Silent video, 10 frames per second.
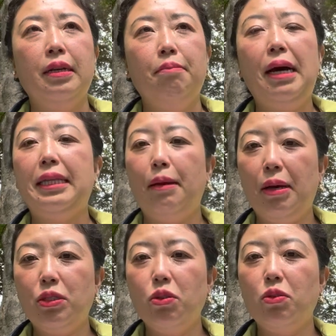まあね、
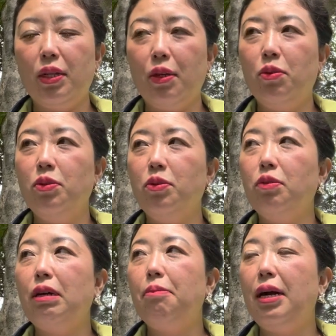まあちょっとね、この
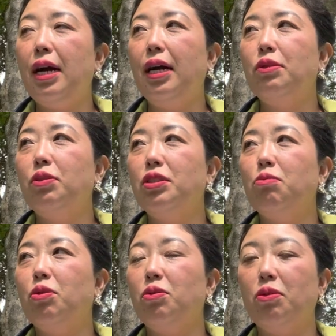動画、まあ、あの、いつ
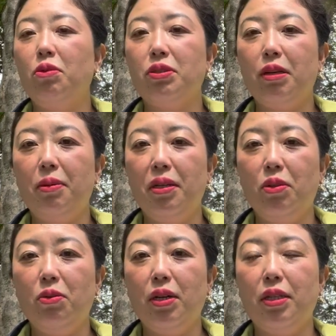もの通りおしゃべり
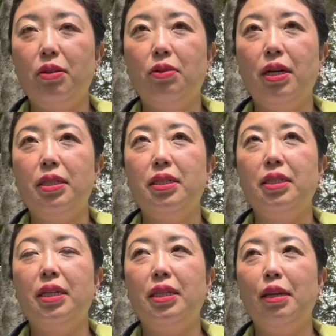動画っていう感じ
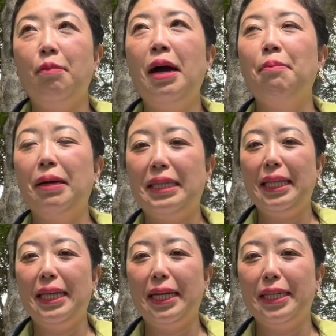になって、まあま
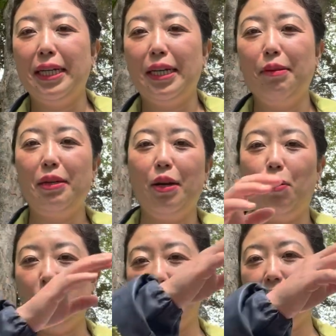なんか中身が
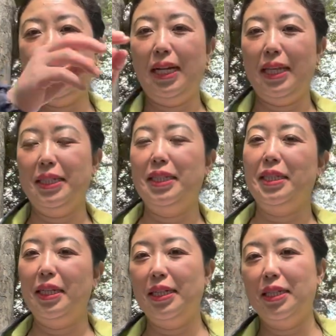こっち行ったりあっち行っ
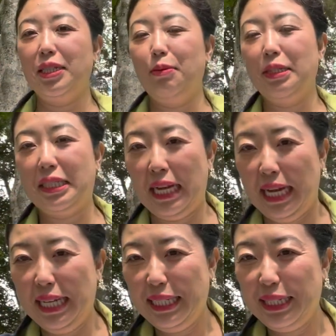たりになっちゃいました
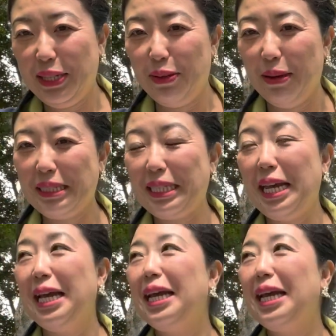が、すいません。